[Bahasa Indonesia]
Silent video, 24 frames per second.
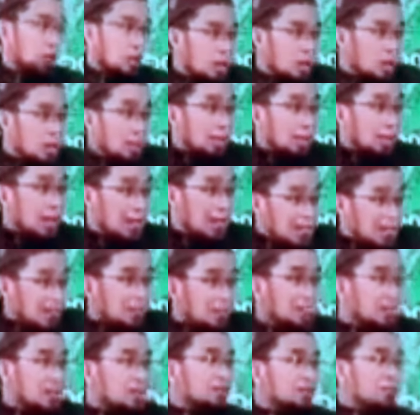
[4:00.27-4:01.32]
Allah,
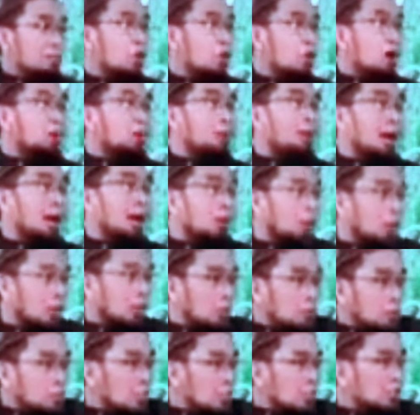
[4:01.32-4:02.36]
"Hei, semua makhluk
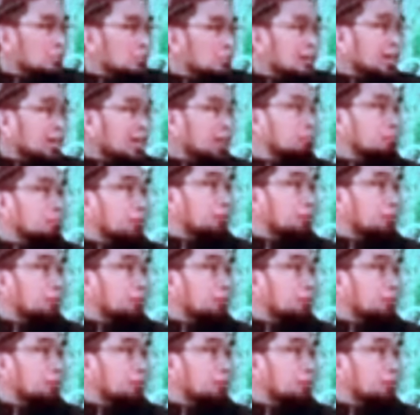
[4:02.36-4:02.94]
itu saya ciptakan